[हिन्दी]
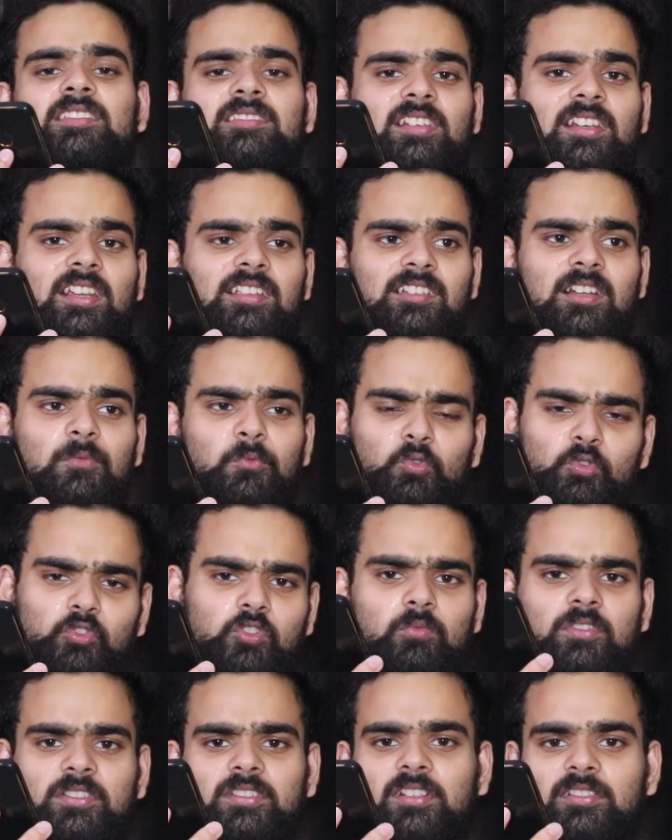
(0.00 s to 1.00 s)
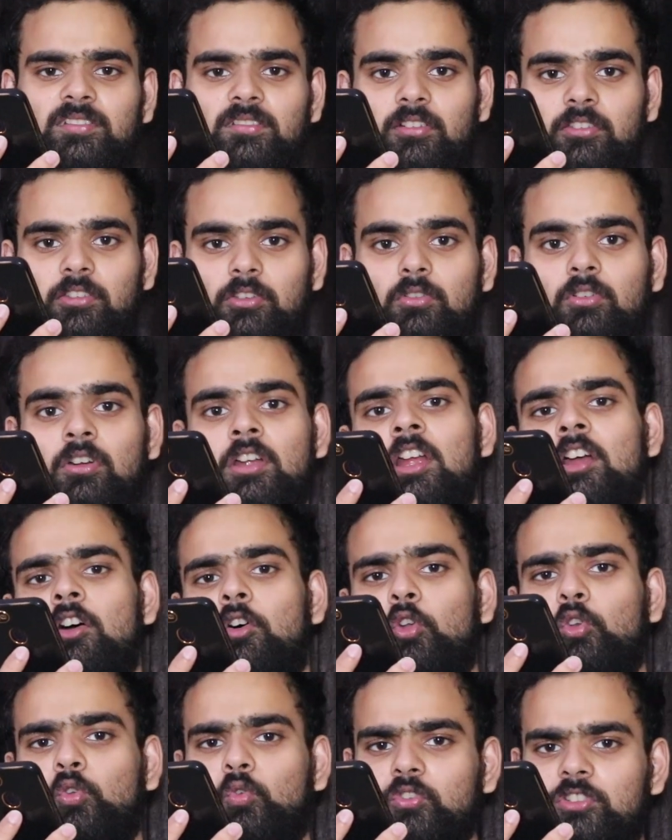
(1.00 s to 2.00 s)
इस तरीके से आप कुछ कुछ भी सर्च करते हो
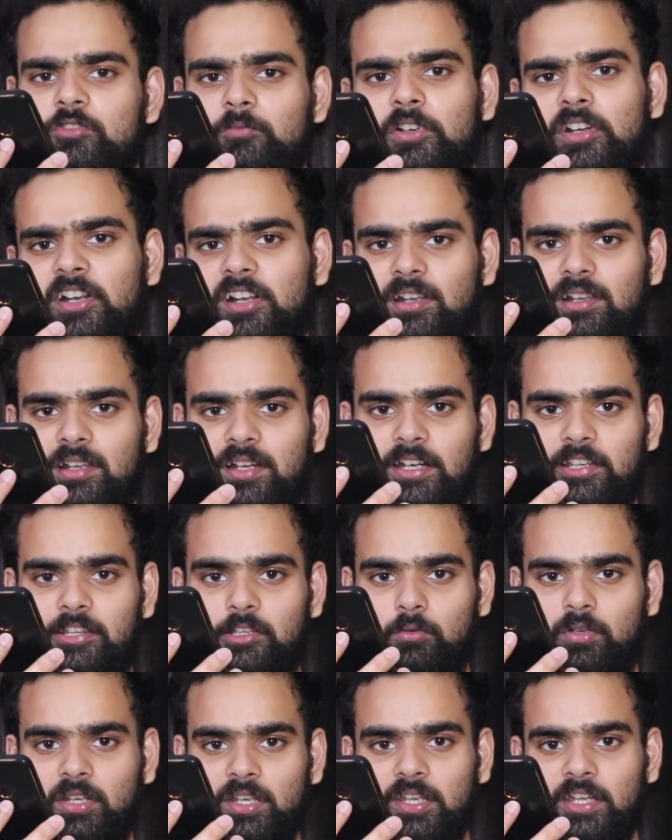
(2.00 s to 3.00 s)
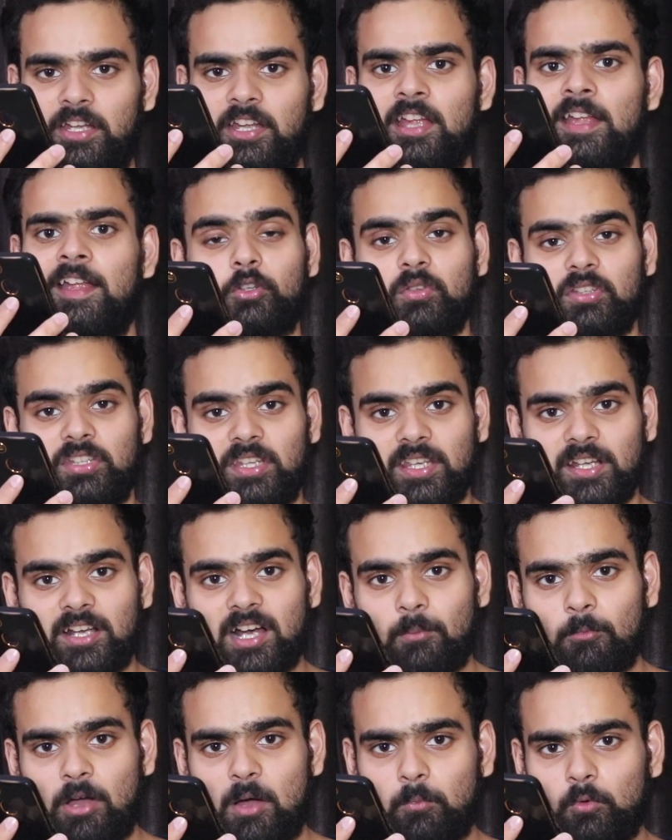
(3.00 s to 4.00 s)
और कुछ भी ट्रिक लगाते हो ठीक है तो ये
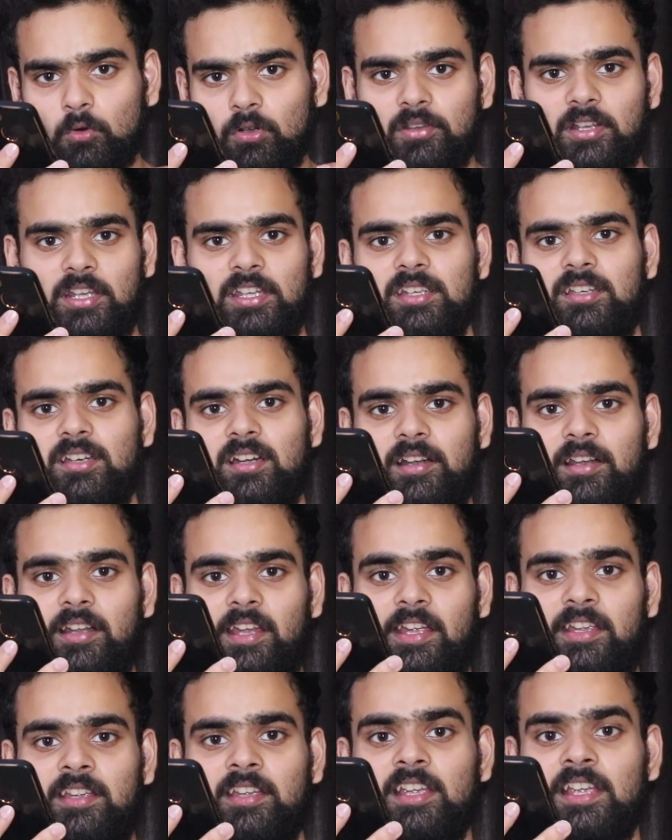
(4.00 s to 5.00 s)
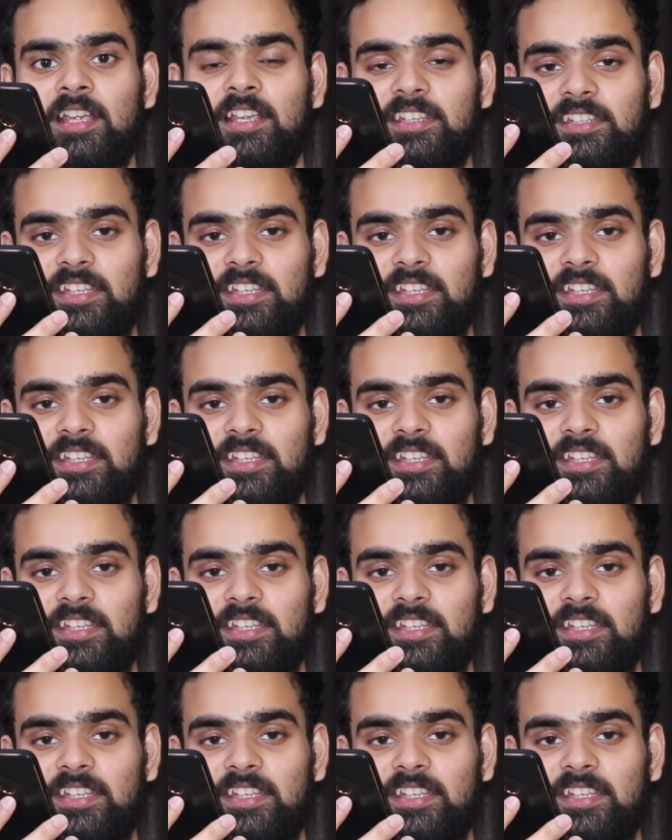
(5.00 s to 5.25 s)
काम आपको नहीं करना है